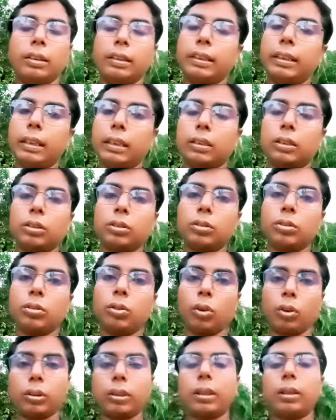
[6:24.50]
ডিরেক্ট
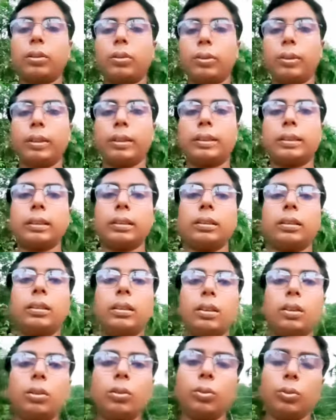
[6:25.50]
কথা হয়েছে
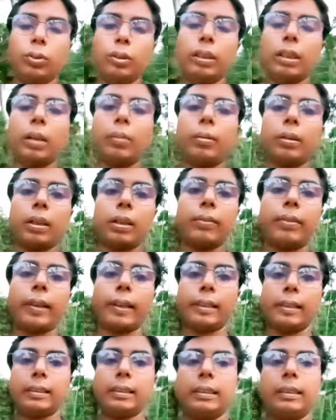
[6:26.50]
উনি আমাকে
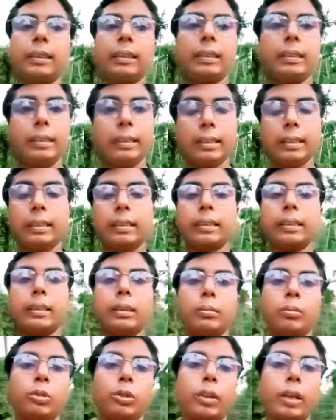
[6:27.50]
ভ্যাকেন্সিটা দিয়েছেন
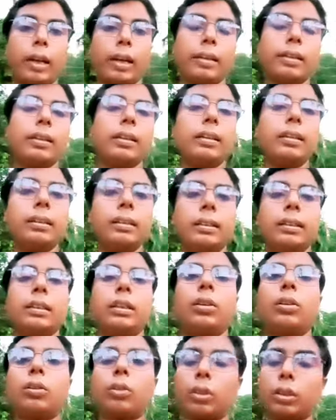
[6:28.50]
এবং ক্যান্ডিডেট নিয়ে
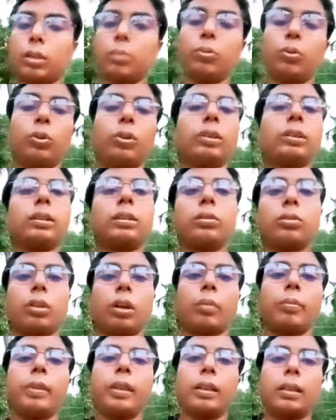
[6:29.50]
যাওয়ার কথা বলেছেন তো
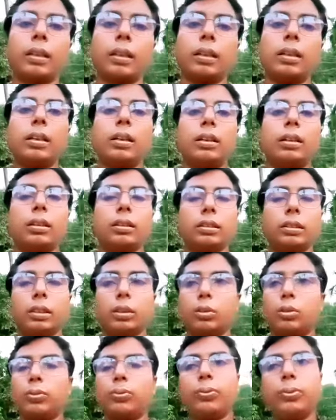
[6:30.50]
আমি এটা
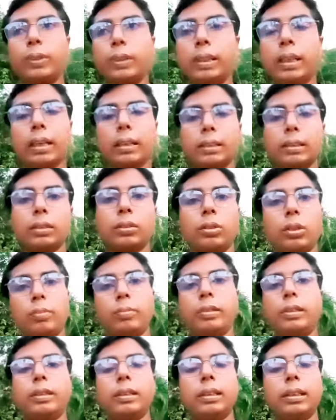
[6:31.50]
যেহেতু ফ্রি আছে তো
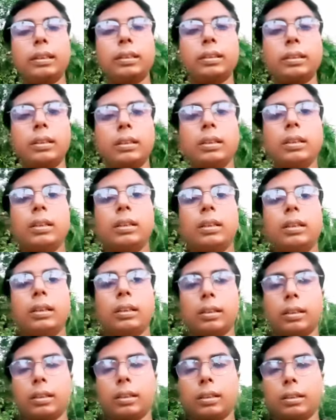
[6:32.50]
আমি ডিরেক্ট
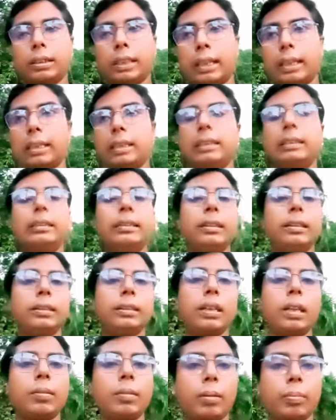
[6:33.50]
এটা চ্যানেলে দিয়ে
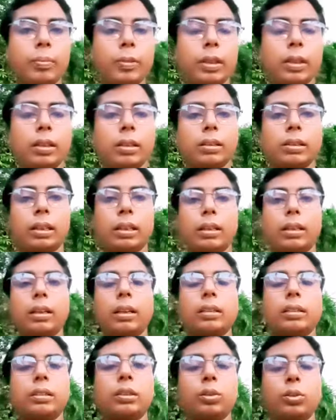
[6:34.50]
দিলাম আপনারা যারা
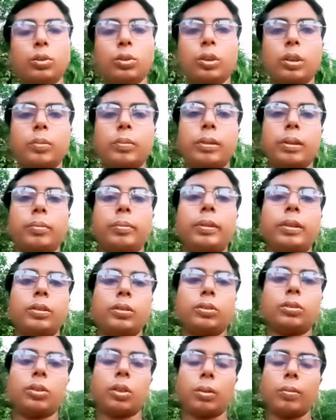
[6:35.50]
কাজটা করতে পারবেন
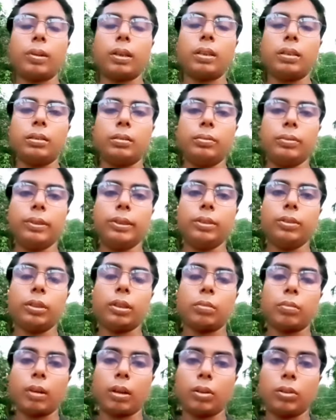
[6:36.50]
সবাই
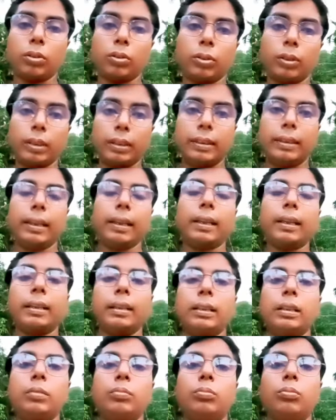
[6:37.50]
ভিডিওটা ভালো করে দেখে
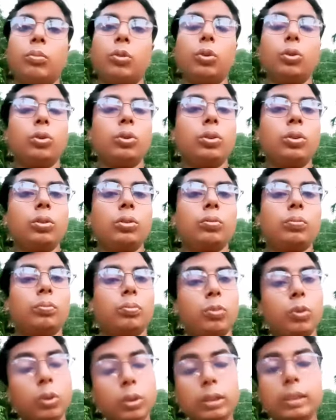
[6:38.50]
নিন মন
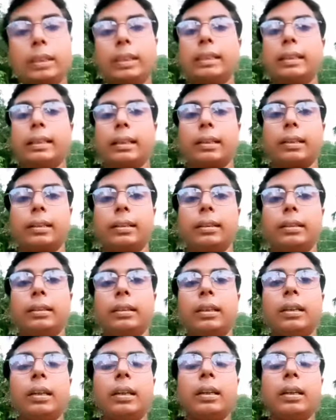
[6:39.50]
মন দিয়ে দেখে নিন